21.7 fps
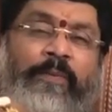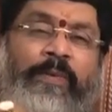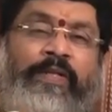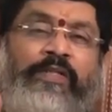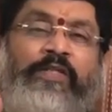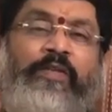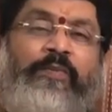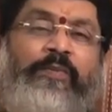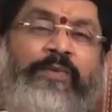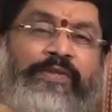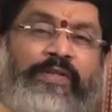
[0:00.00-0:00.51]

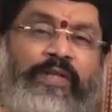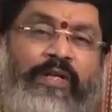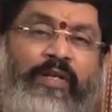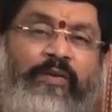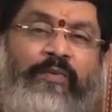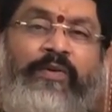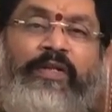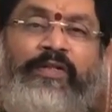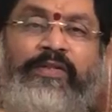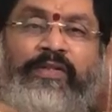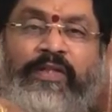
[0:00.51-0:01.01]
పంచమ
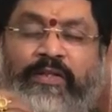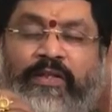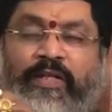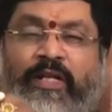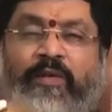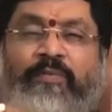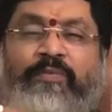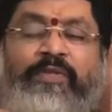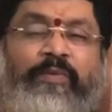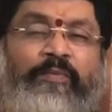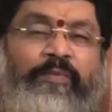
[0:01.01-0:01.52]
స్థానం అంటే
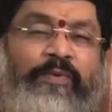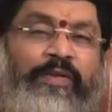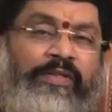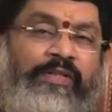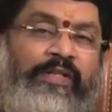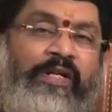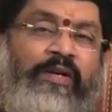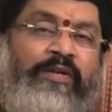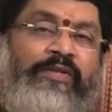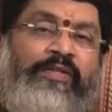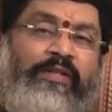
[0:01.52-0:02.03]
సంతానం
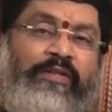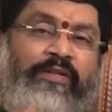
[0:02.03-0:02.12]
సంబంధించి కానీ